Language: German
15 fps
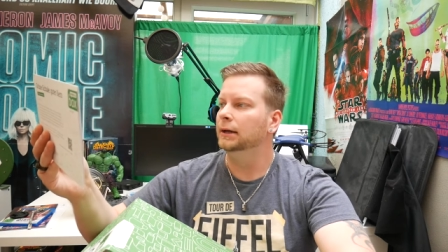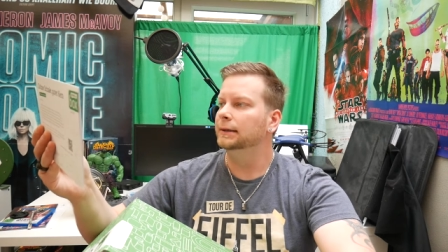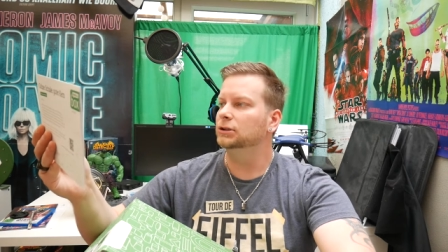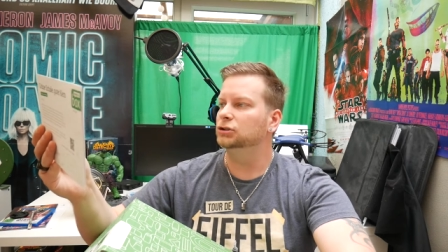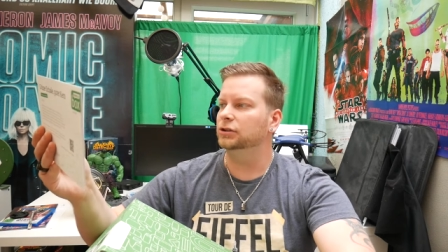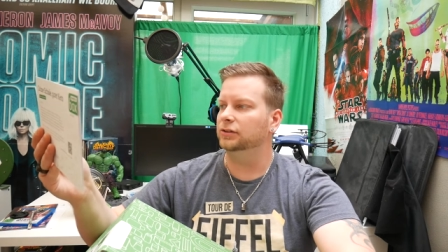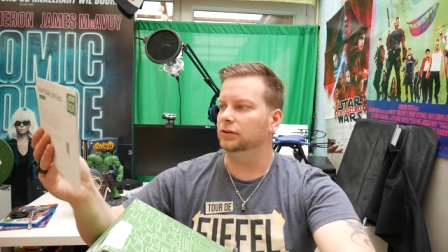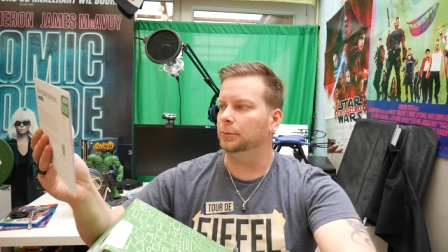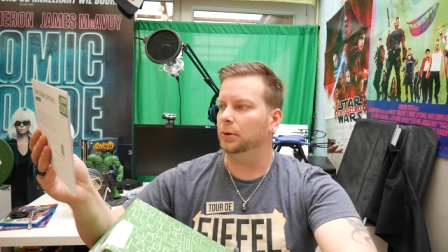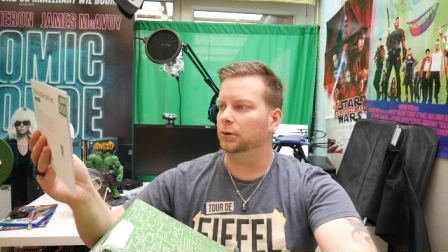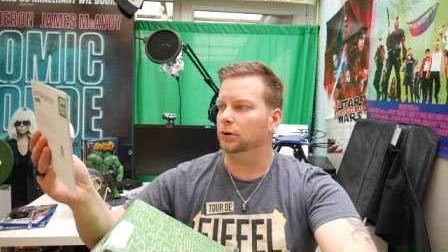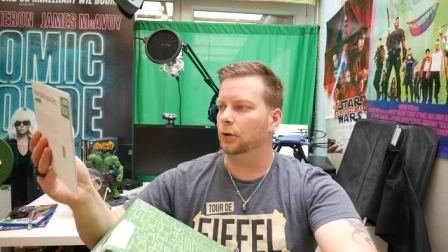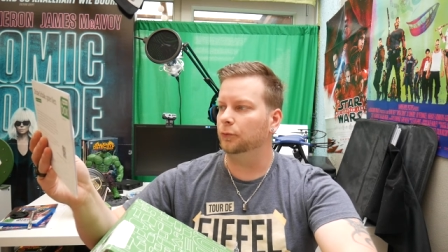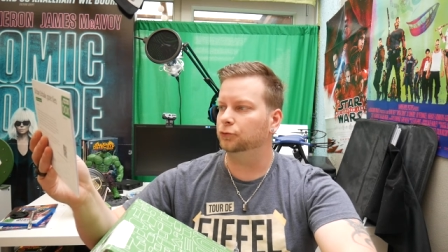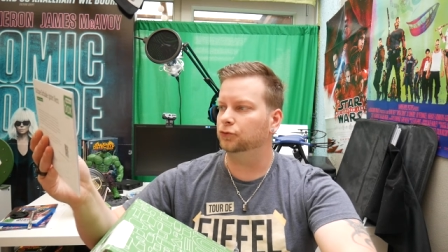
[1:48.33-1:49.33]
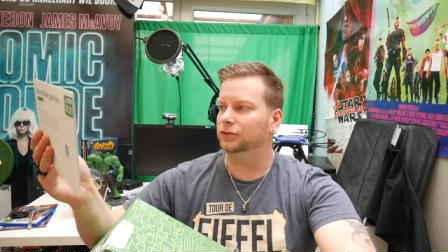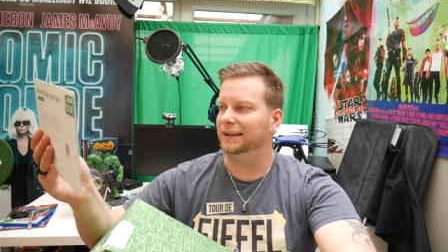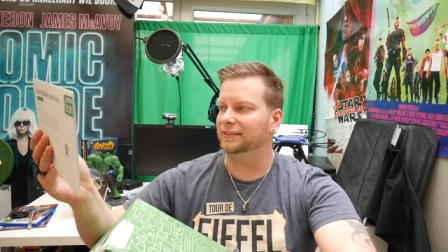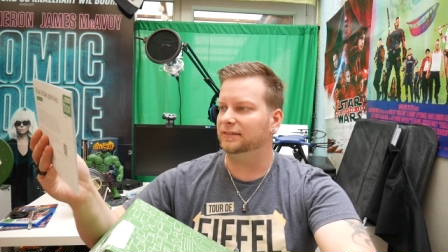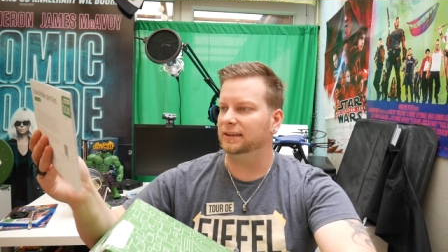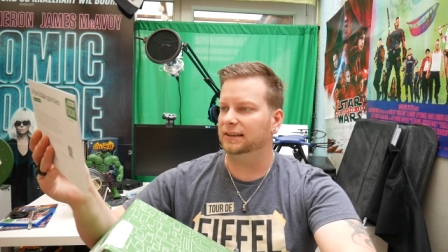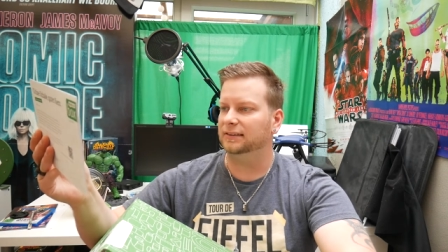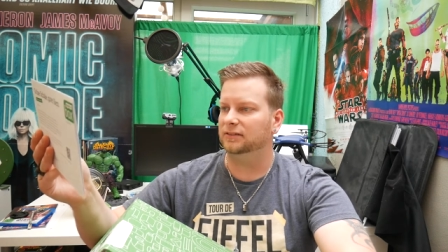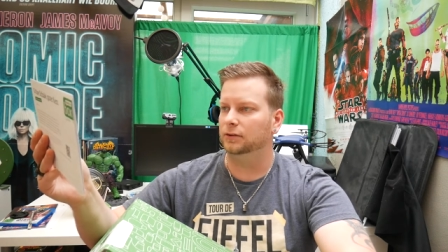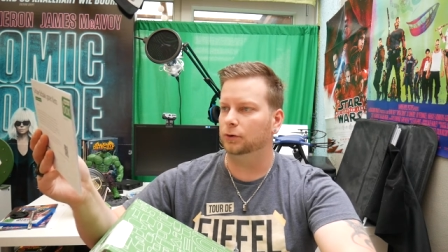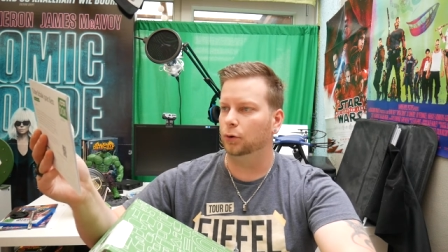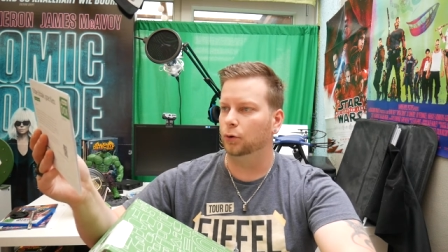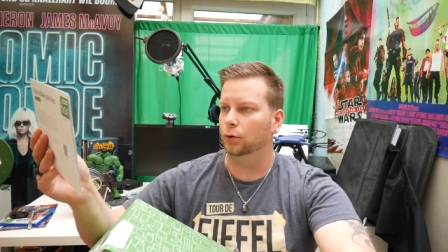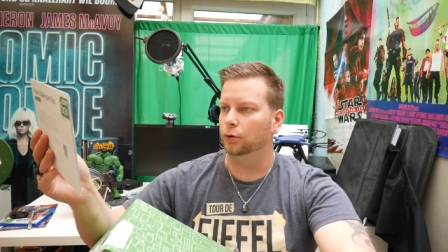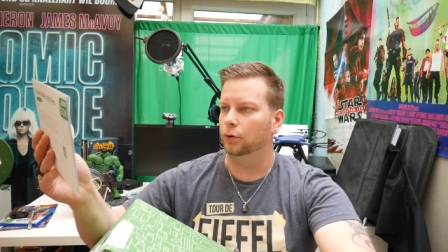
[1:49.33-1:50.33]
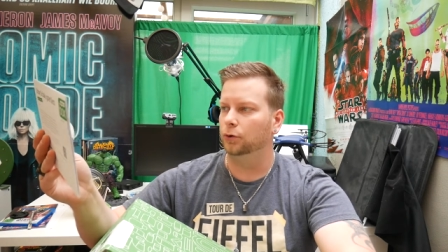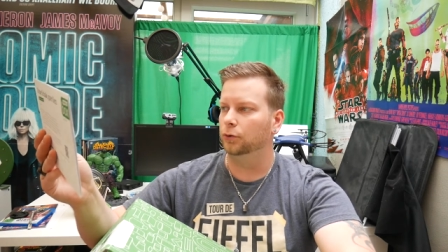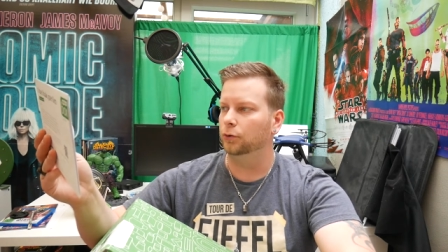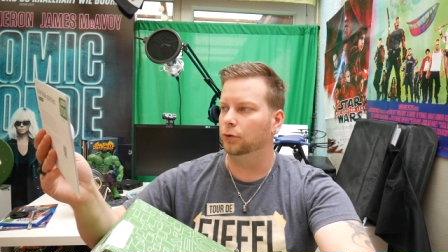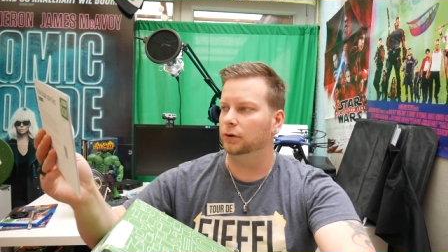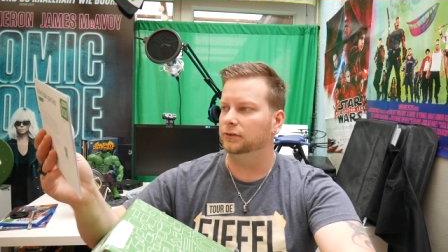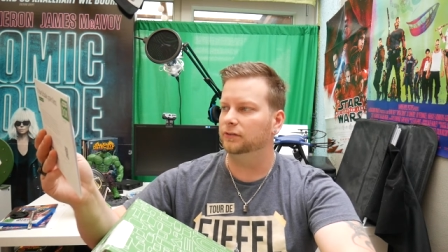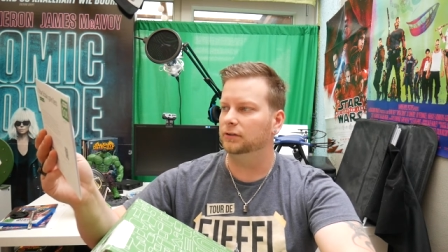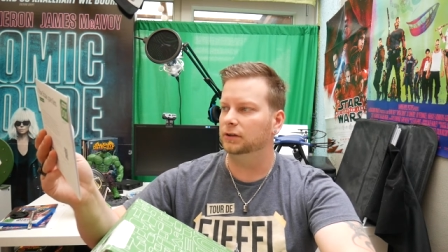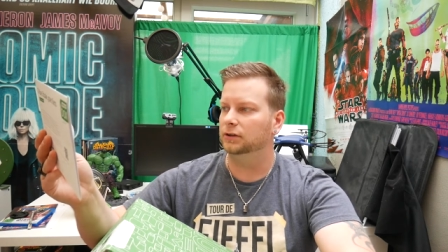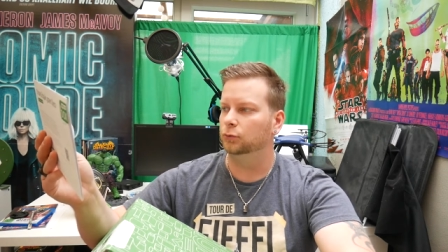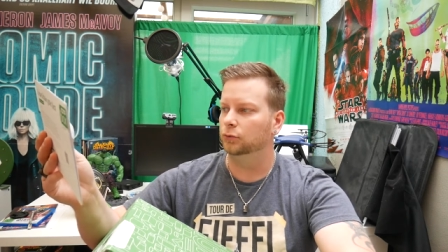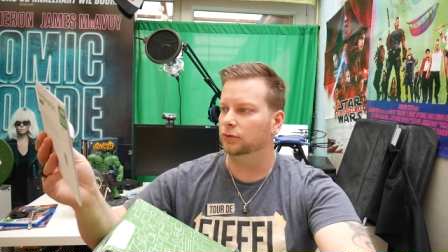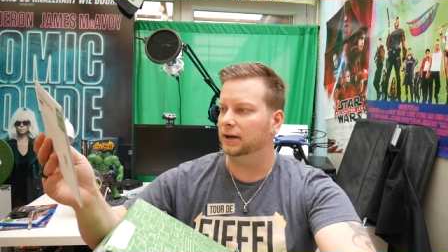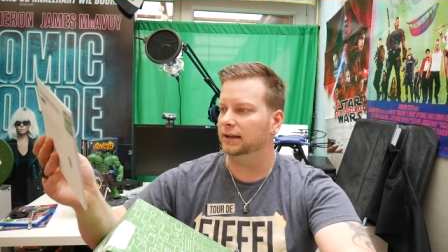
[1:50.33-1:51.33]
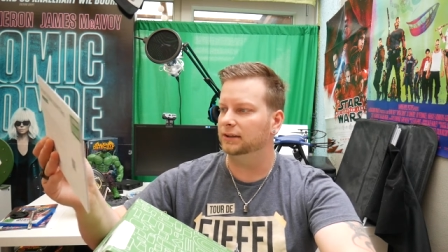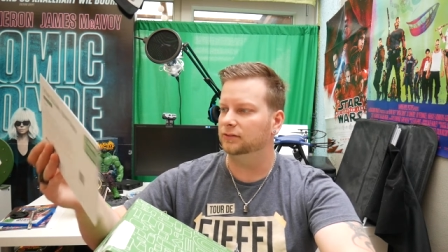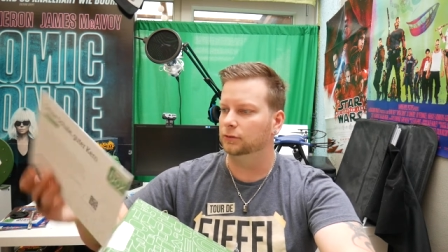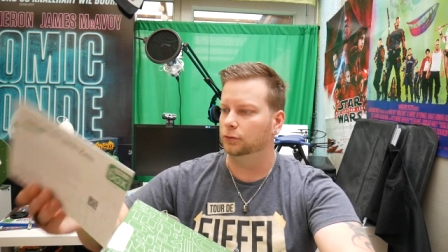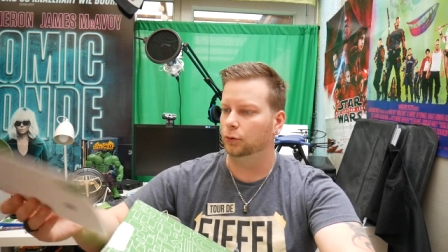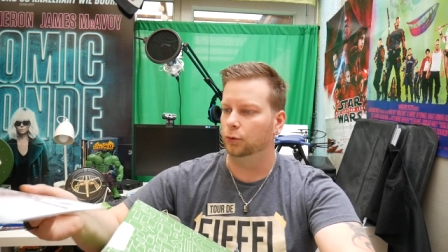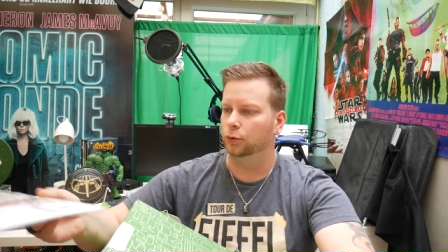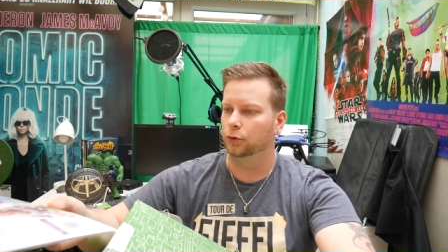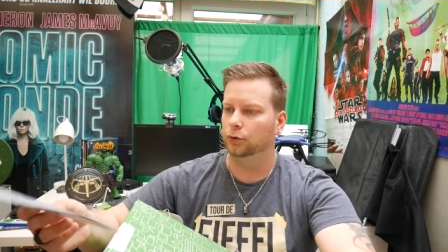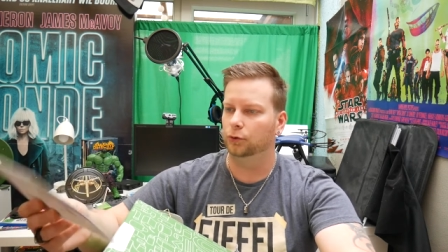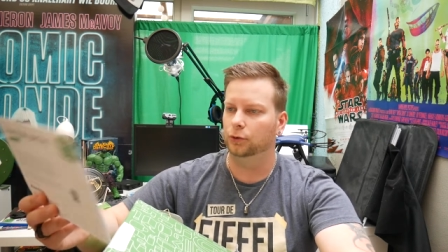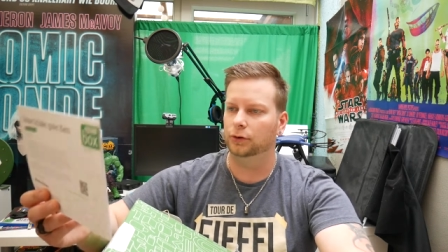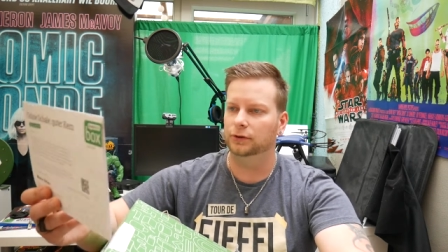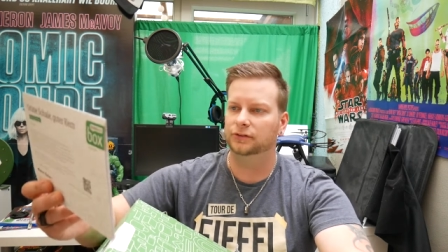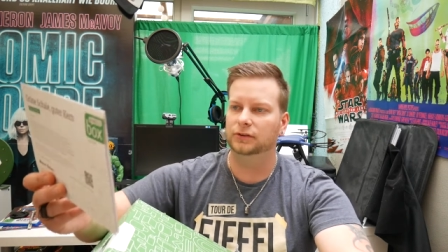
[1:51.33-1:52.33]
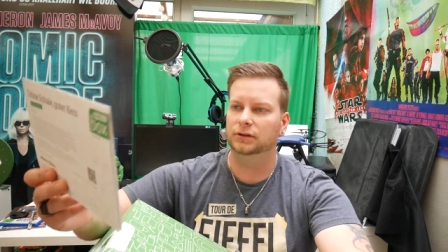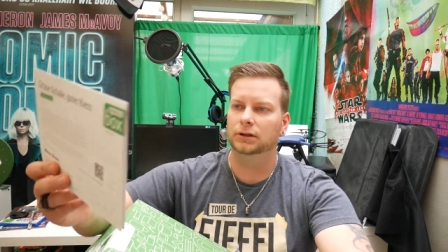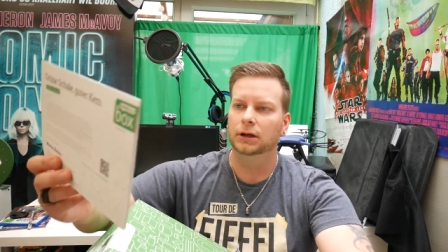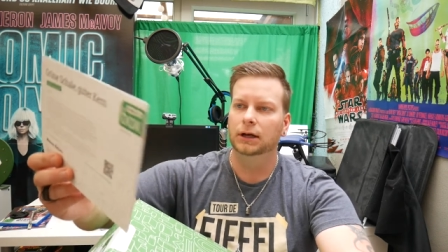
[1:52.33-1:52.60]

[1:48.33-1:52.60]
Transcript: Steht da nochmal drauf, statt 16,99 Euro nur 13,99 Euro.